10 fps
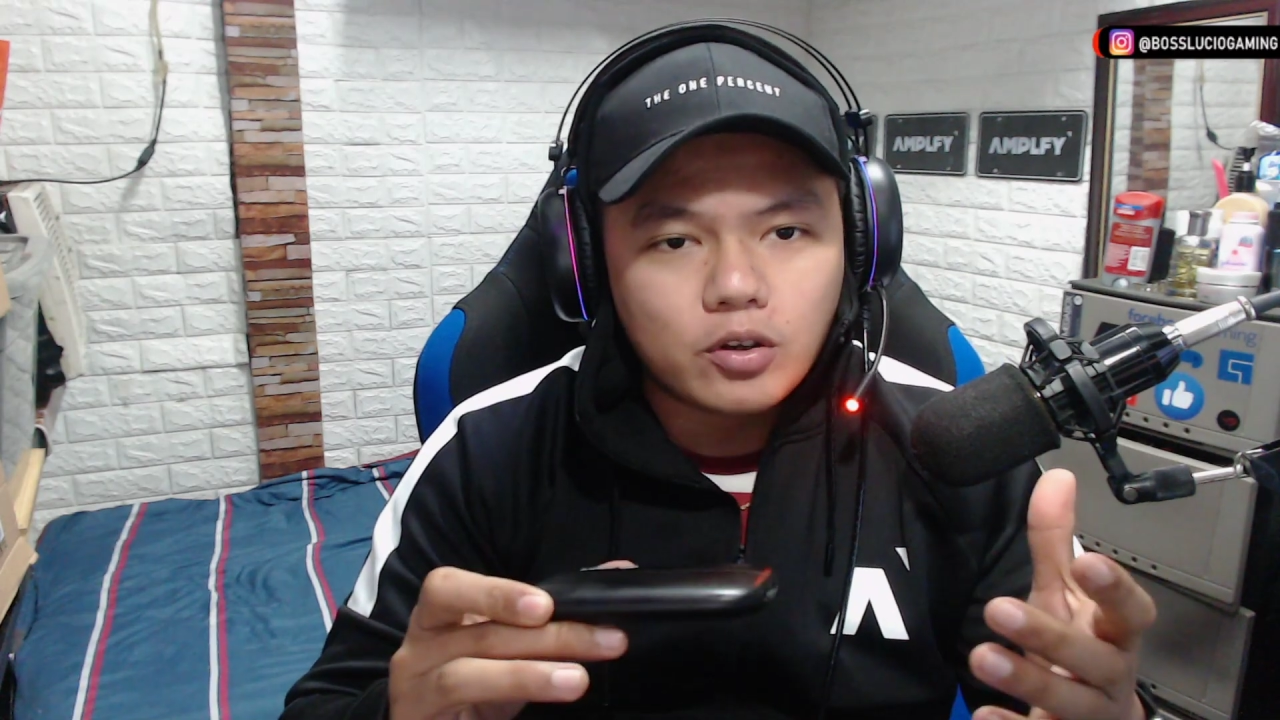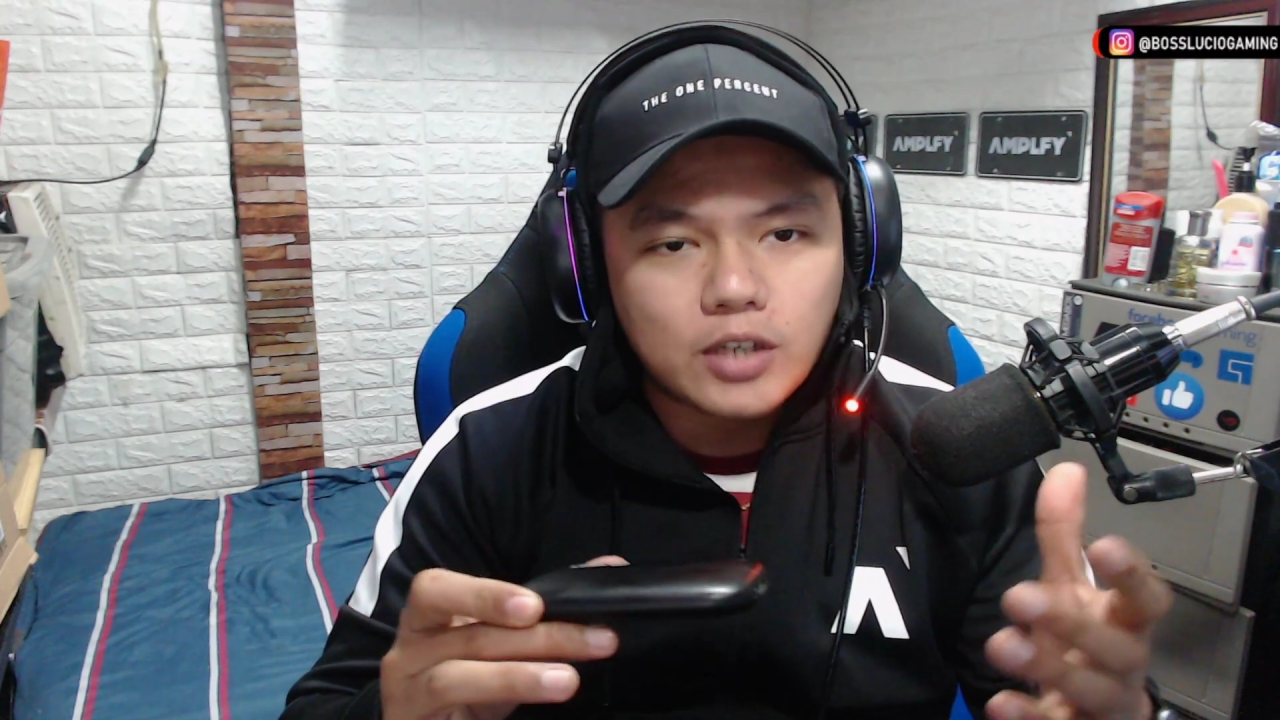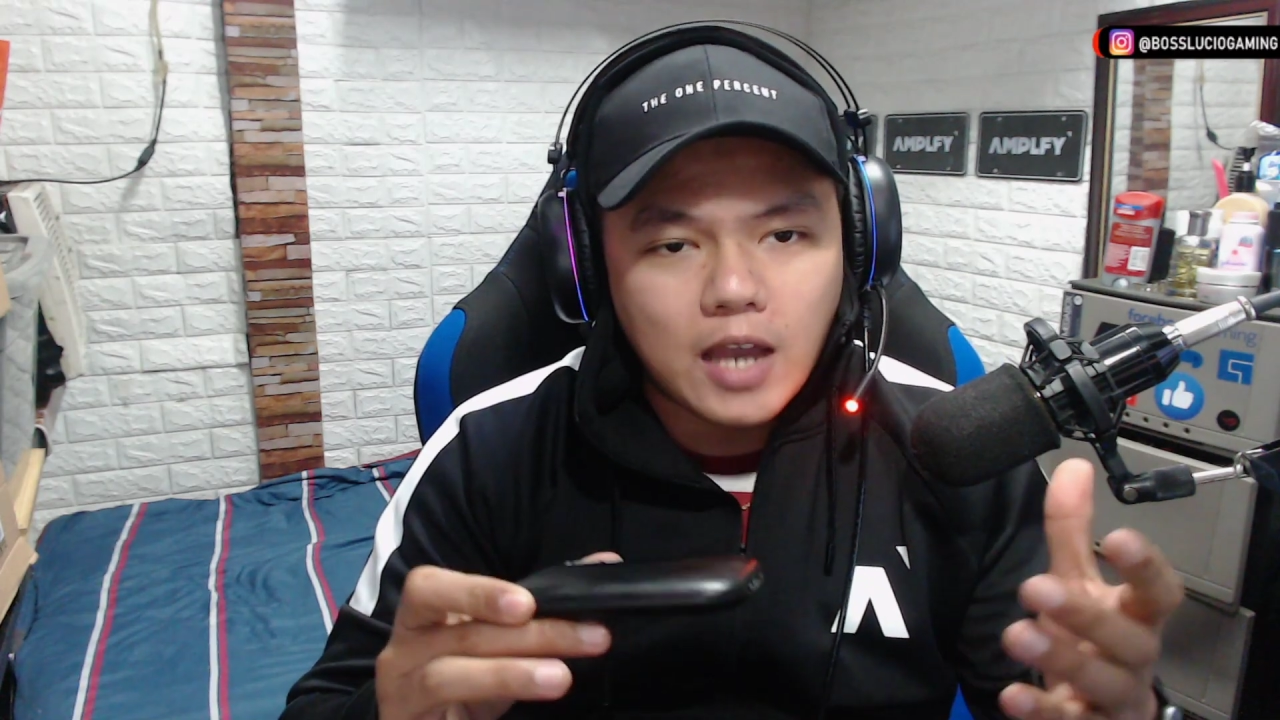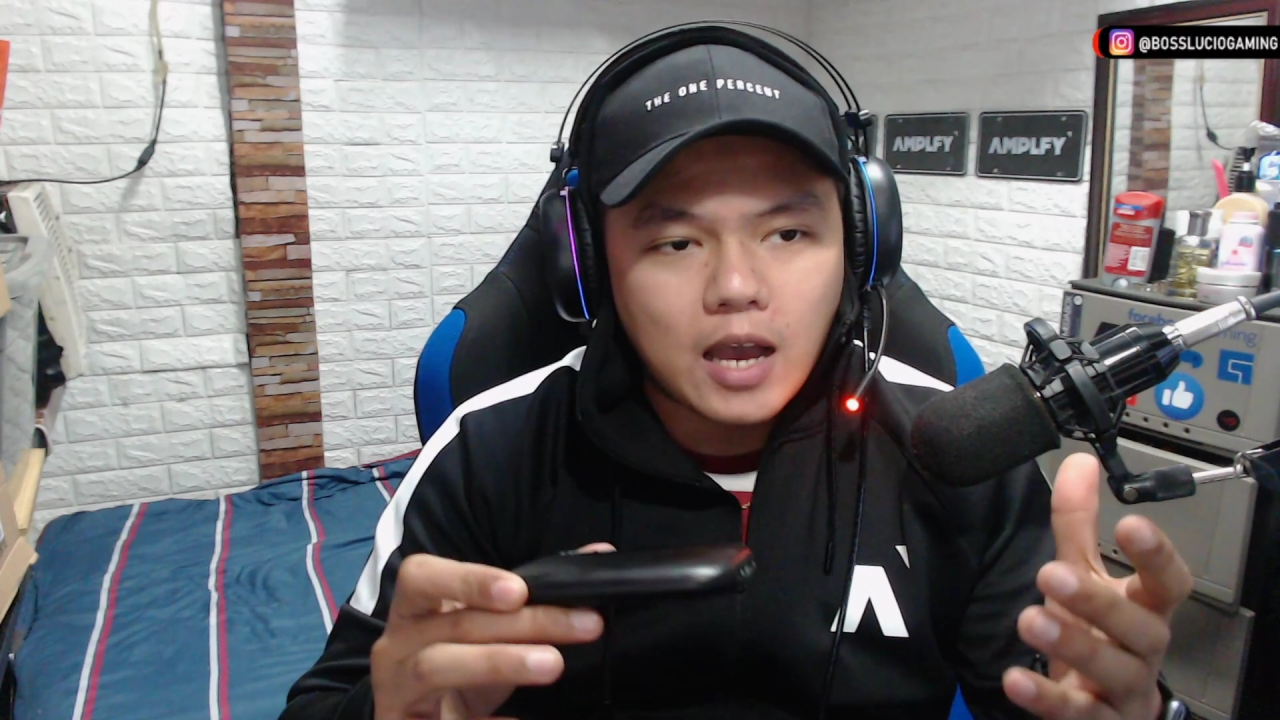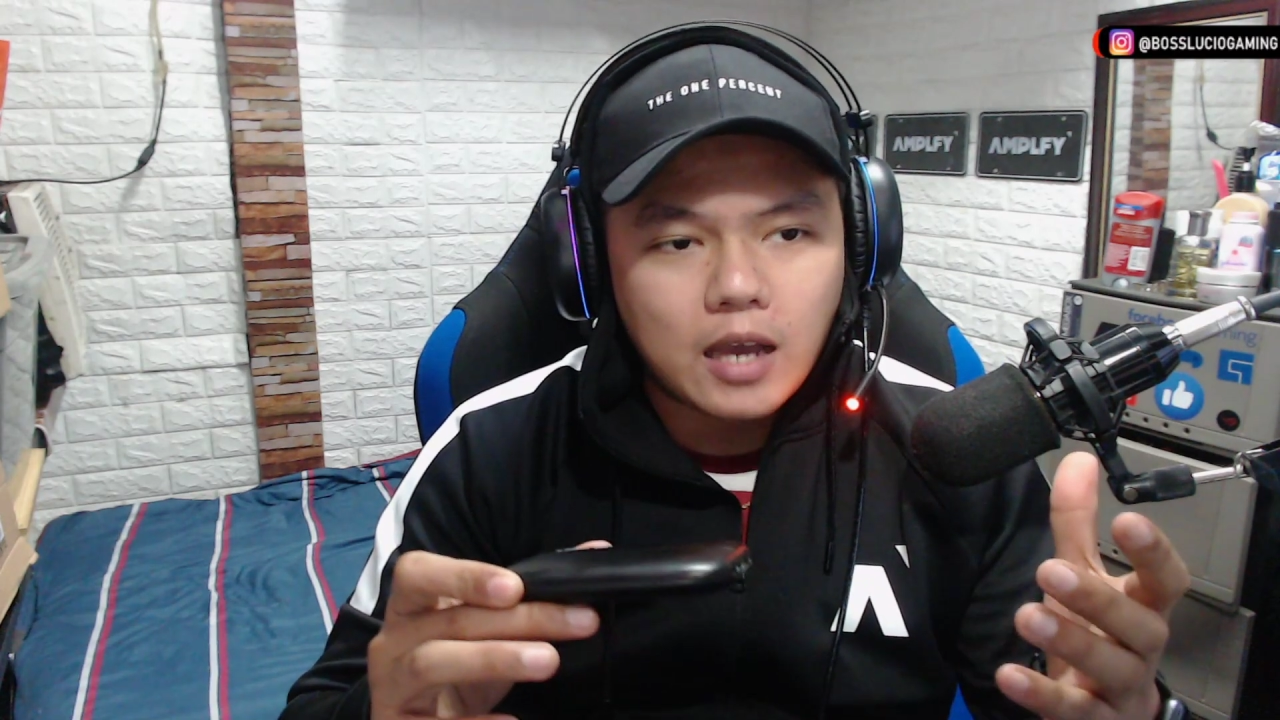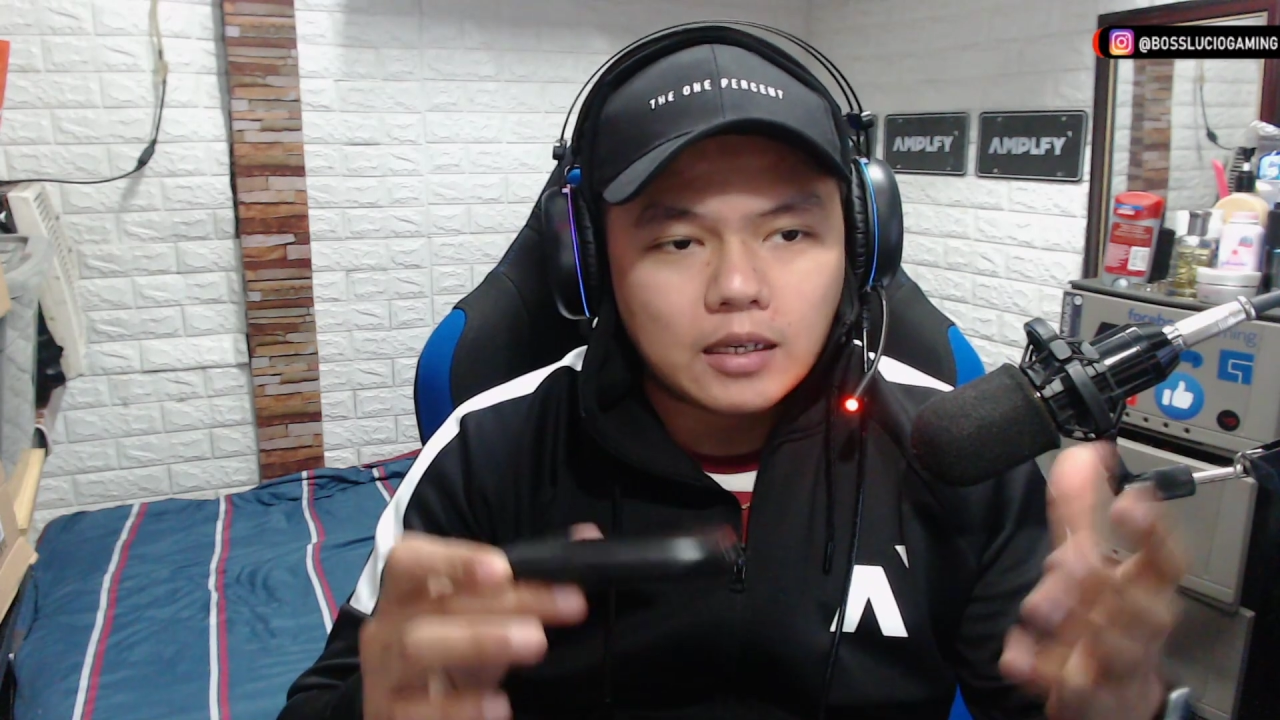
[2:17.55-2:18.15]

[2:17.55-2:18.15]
siya